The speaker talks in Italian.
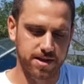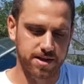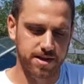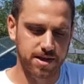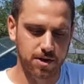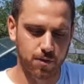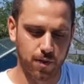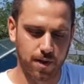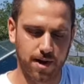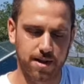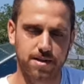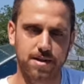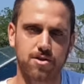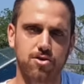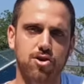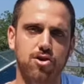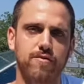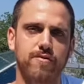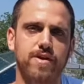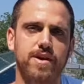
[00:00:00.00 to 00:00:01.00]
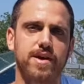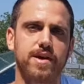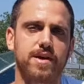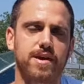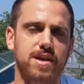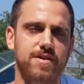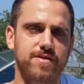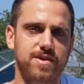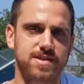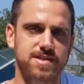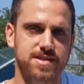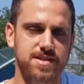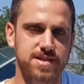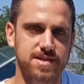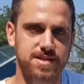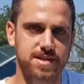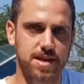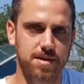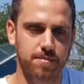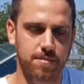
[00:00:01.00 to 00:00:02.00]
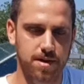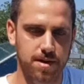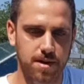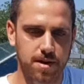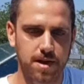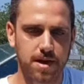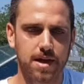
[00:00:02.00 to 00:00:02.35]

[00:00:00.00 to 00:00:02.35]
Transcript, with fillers: T49 River System.